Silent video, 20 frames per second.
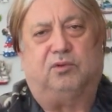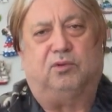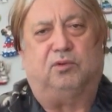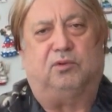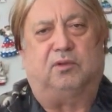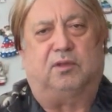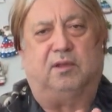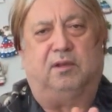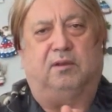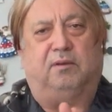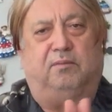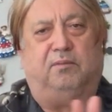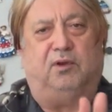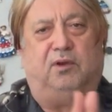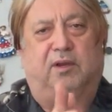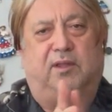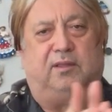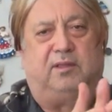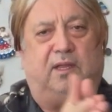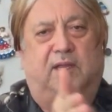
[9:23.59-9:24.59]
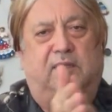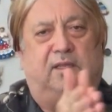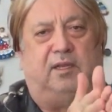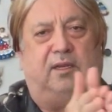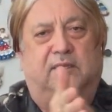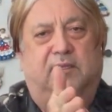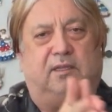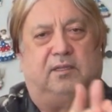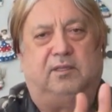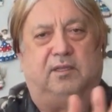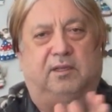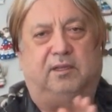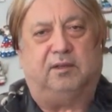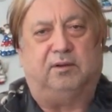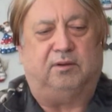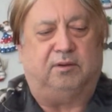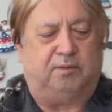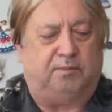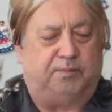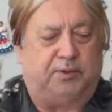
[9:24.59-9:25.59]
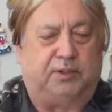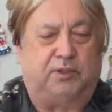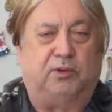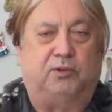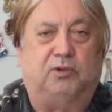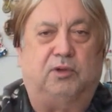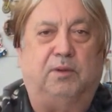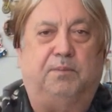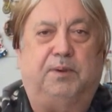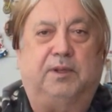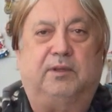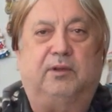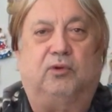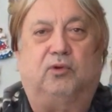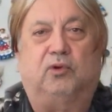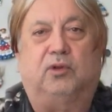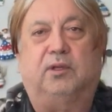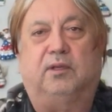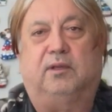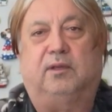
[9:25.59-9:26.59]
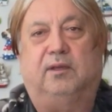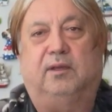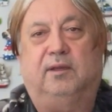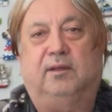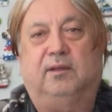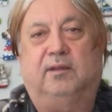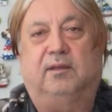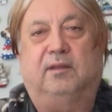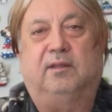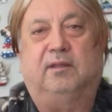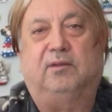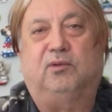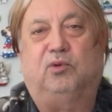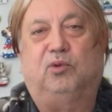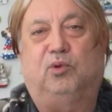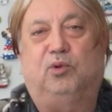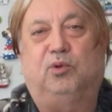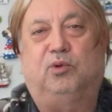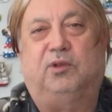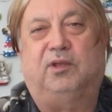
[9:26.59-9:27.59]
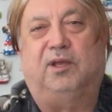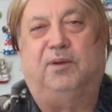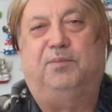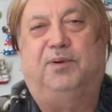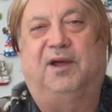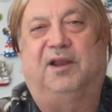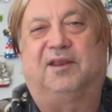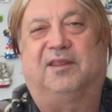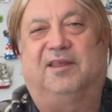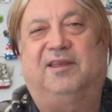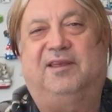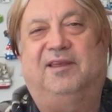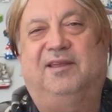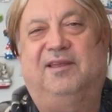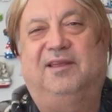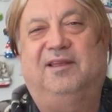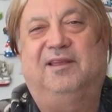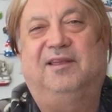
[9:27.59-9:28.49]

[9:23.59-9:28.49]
Çocukken böyle sallardık şeyde pataküte pataküte diye gürültü yapardık.